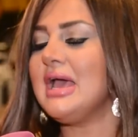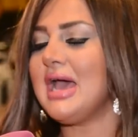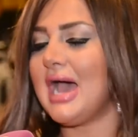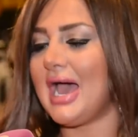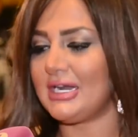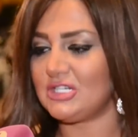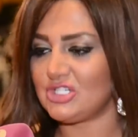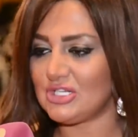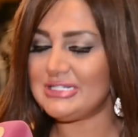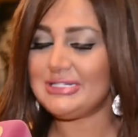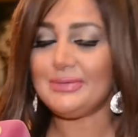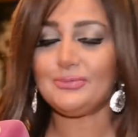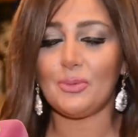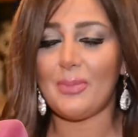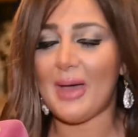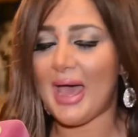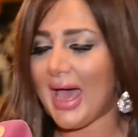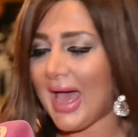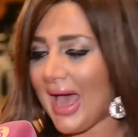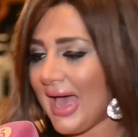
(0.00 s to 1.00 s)
علشان دي
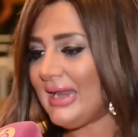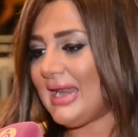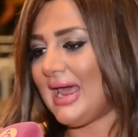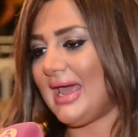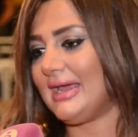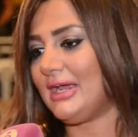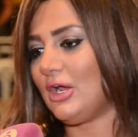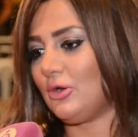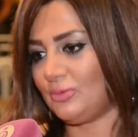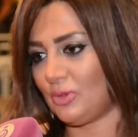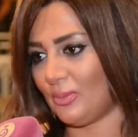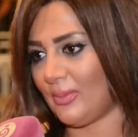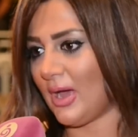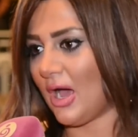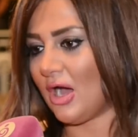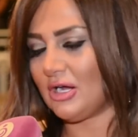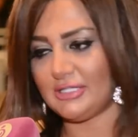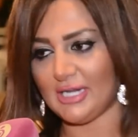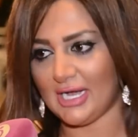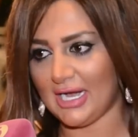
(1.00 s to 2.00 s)
بتبقى احلى حاجه
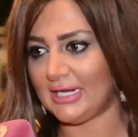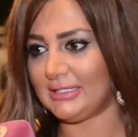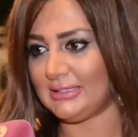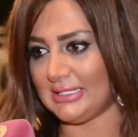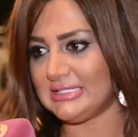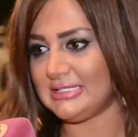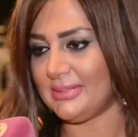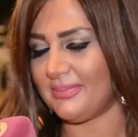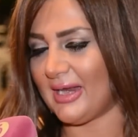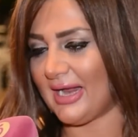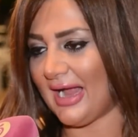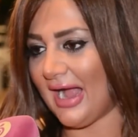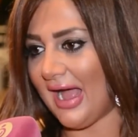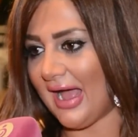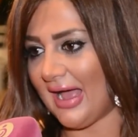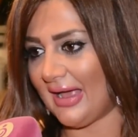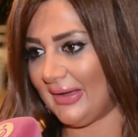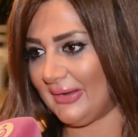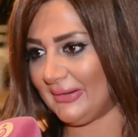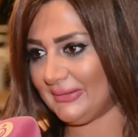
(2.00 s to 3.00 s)
وبتبقى اكتر حاجه تحسي
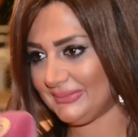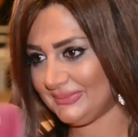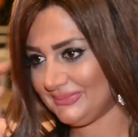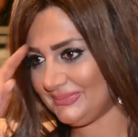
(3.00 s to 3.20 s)
بنجاحها يعني.